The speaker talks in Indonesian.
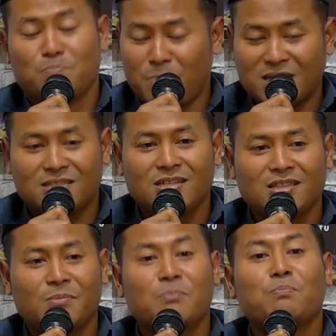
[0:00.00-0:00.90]
Pasti
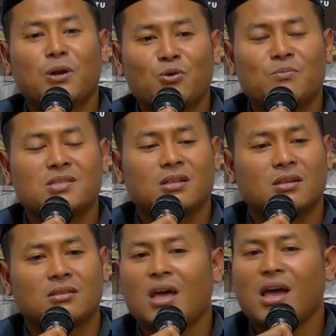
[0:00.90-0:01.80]
tapi penuh
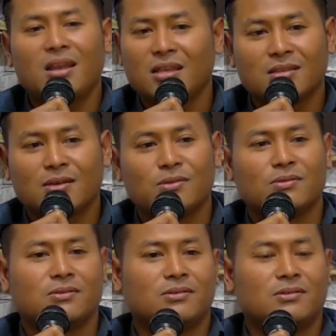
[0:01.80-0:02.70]
misteri. Tak ada yang tahu itu.